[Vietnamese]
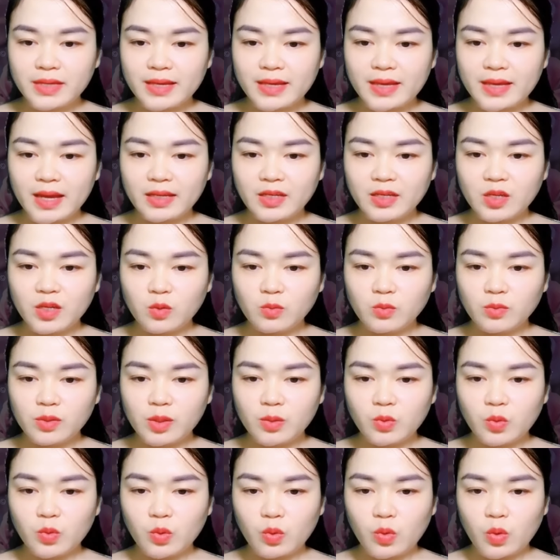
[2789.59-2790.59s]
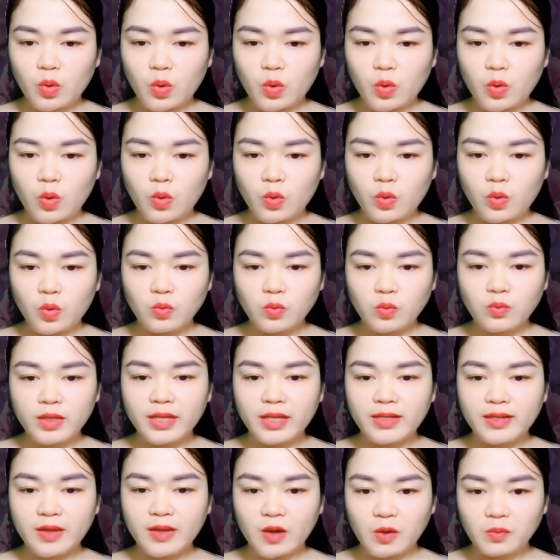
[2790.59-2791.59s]
Đây là lá thư Cố Cẩn Xuyên viết
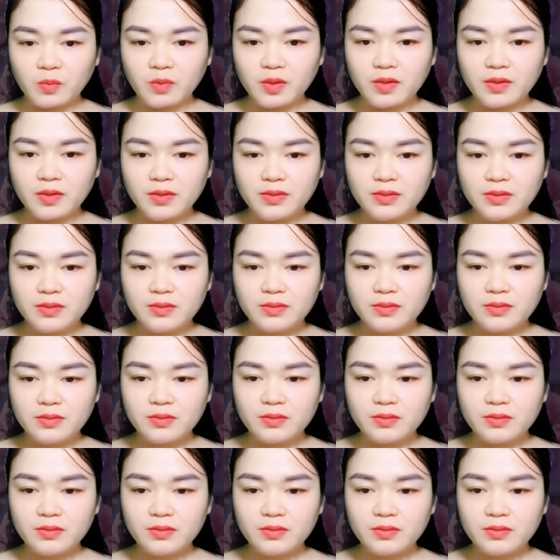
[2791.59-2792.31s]
cho cô năm đó.